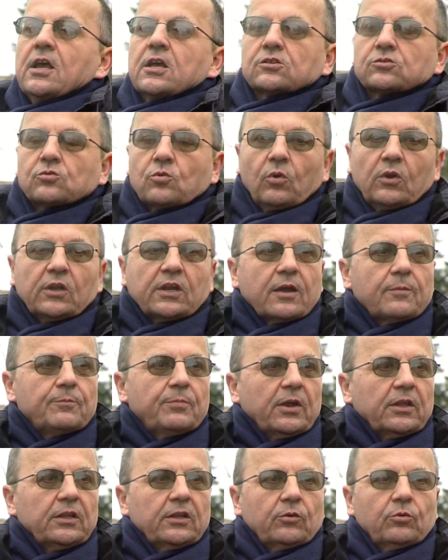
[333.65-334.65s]
Сколько
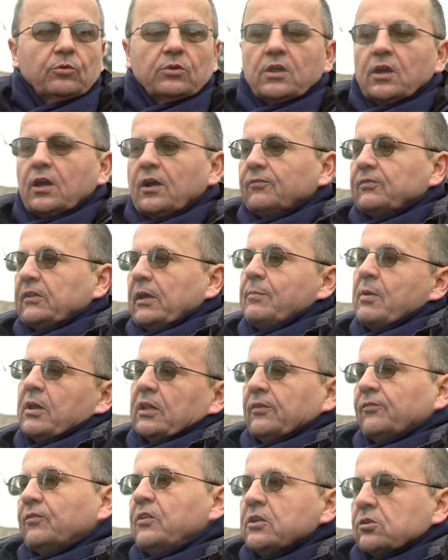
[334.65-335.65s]
было у них
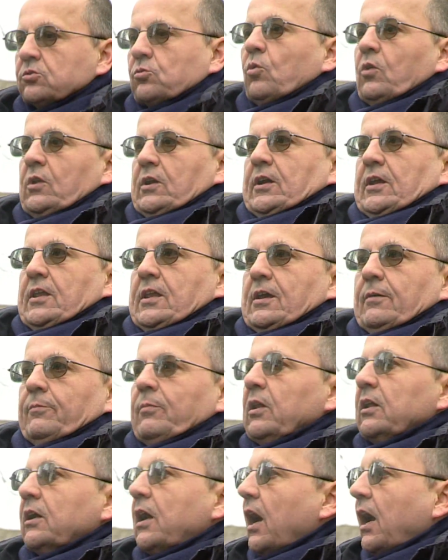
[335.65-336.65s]
автоматов? Нисколько не
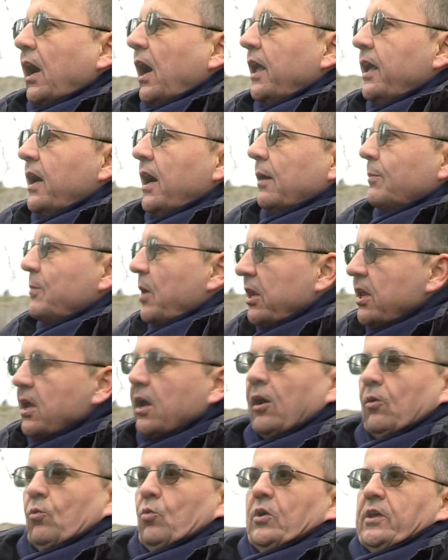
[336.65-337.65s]
было. Какая армия?
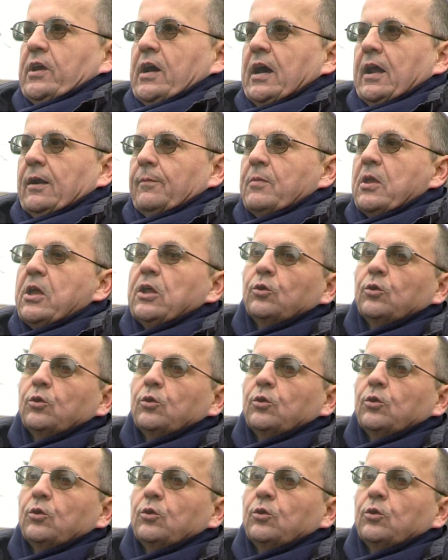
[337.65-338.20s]
Никакой армии.